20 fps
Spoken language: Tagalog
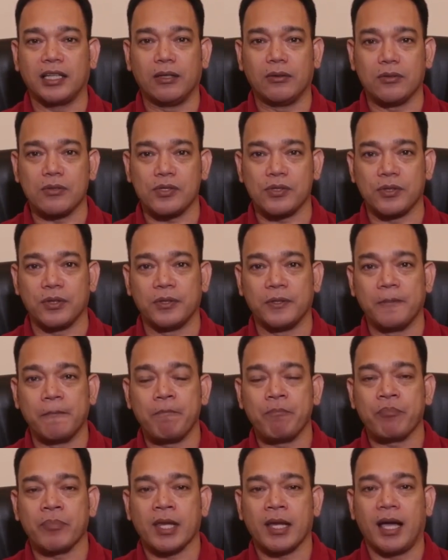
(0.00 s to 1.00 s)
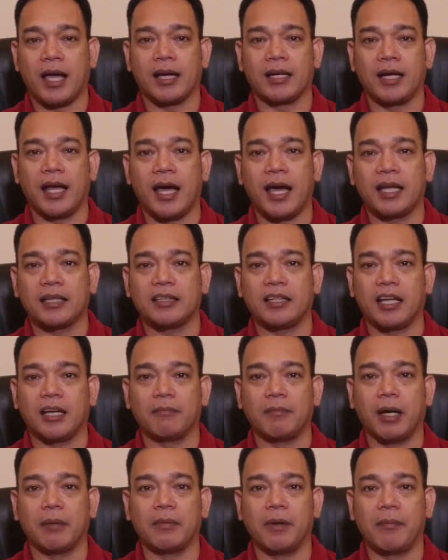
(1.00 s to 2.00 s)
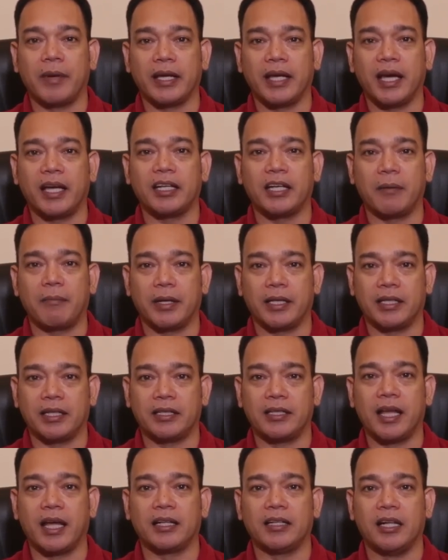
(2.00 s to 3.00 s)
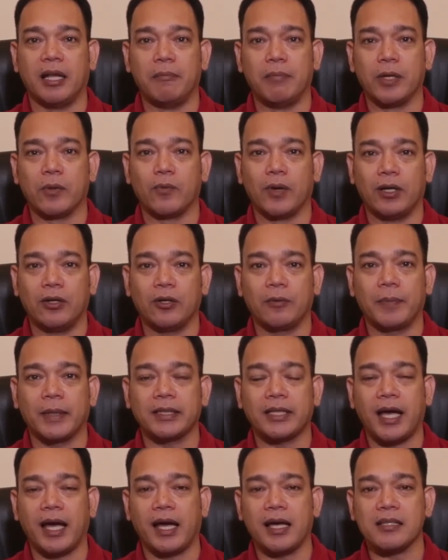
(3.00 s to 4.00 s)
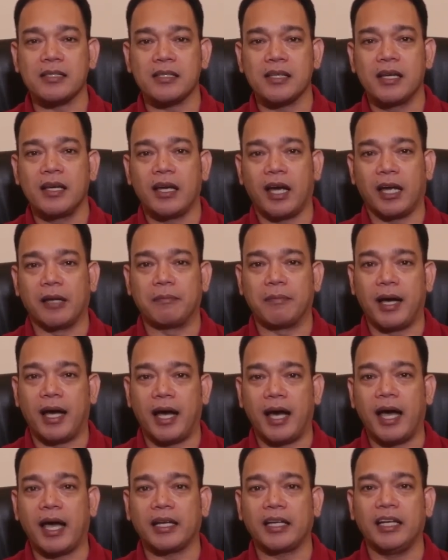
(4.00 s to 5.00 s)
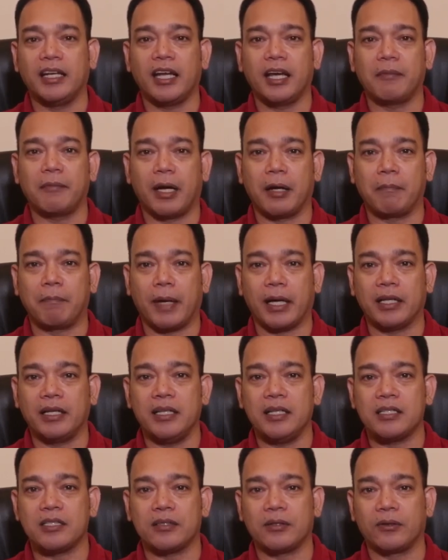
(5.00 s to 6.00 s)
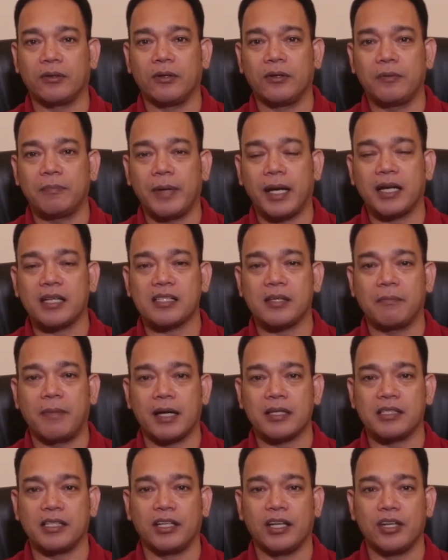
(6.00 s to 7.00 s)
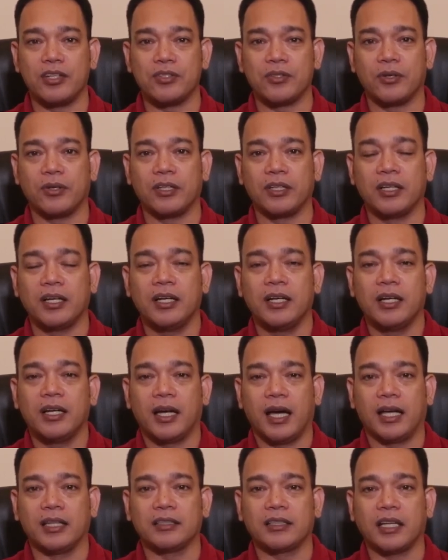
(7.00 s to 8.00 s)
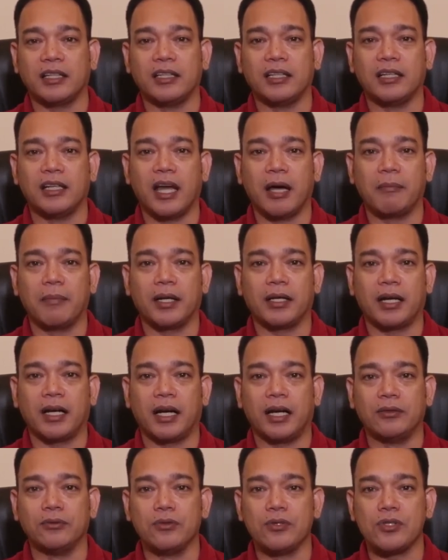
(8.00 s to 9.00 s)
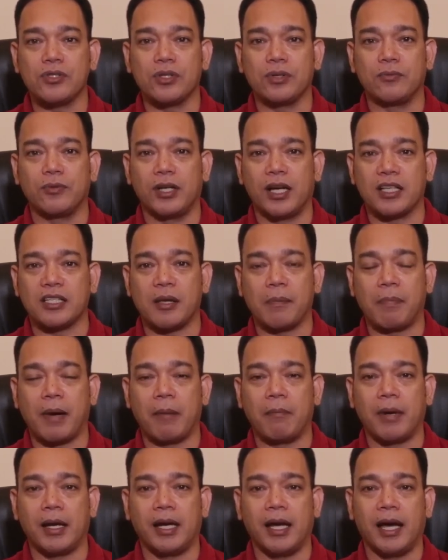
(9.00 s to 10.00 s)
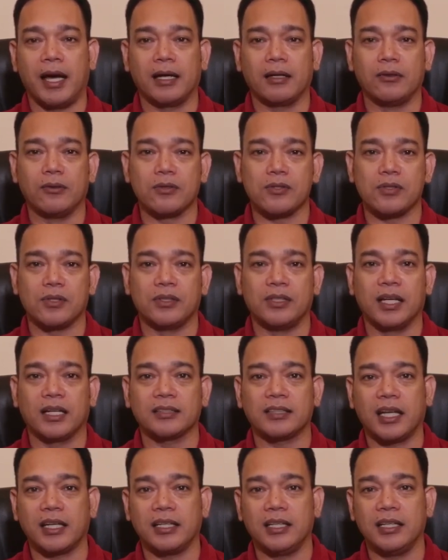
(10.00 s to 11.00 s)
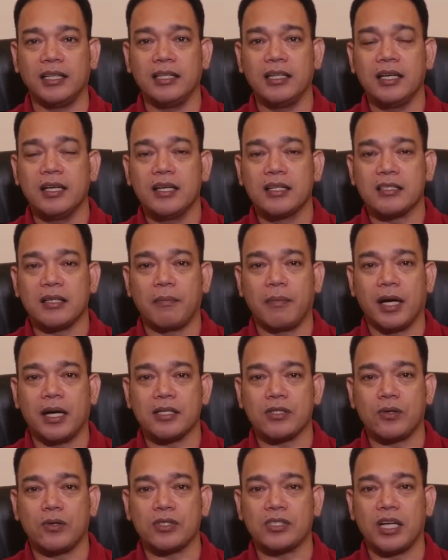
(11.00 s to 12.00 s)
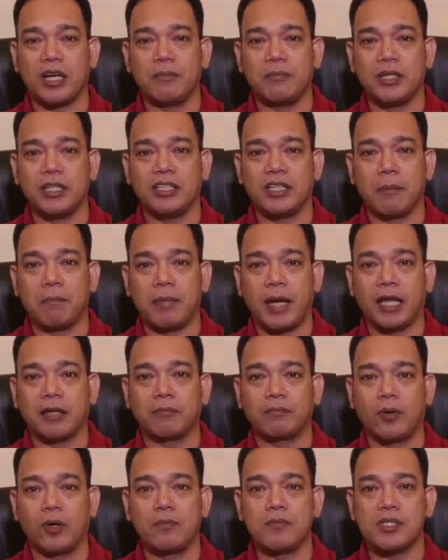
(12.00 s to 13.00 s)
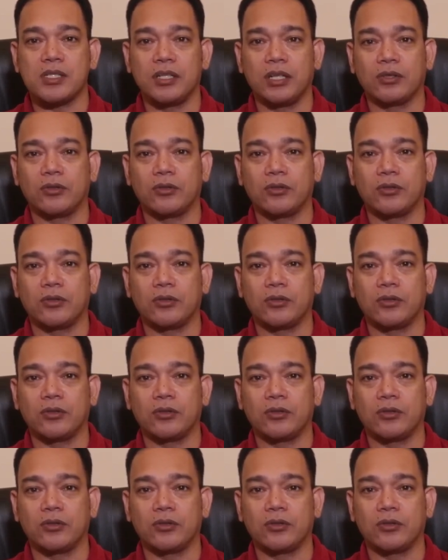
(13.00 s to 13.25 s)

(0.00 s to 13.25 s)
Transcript: ating lungsod. Ang lahat ng mamamayan na may edad 18 pataas ay maaari nang magparehistro para sa vaccination. Antayin lamang ang anunsyo mula sa pamalaang lungsod ng Tagig sa mga social media platforms